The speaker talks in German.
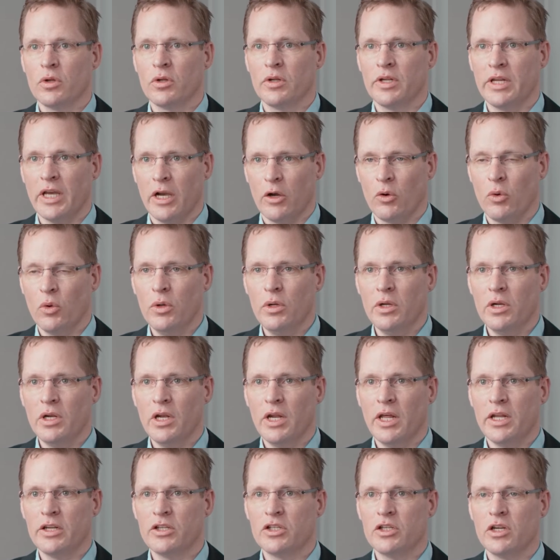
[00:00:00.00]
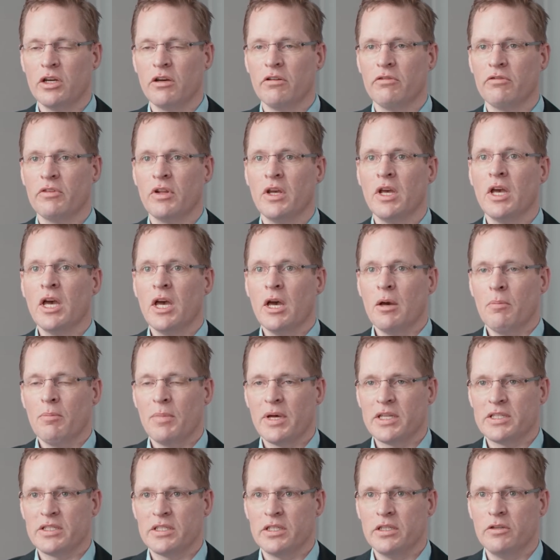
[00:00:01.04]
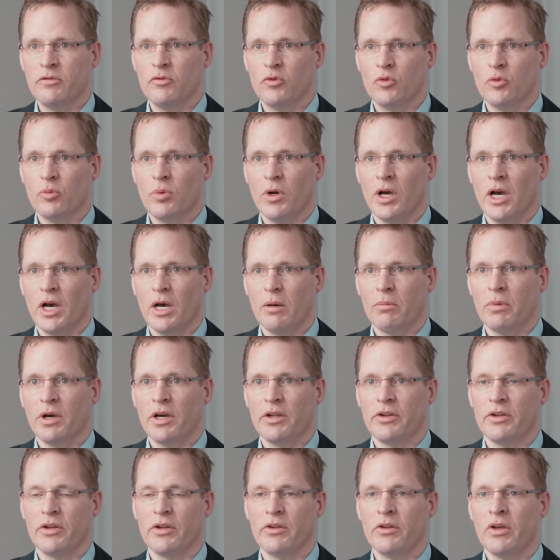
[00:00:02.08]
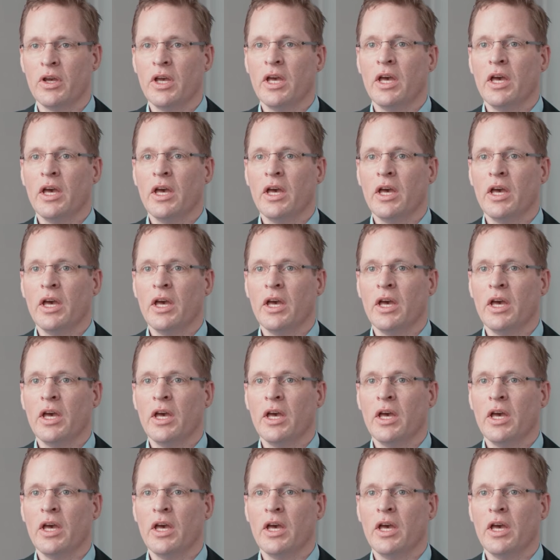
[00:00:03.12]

der Kundenlandschaft massiv überarbeitet.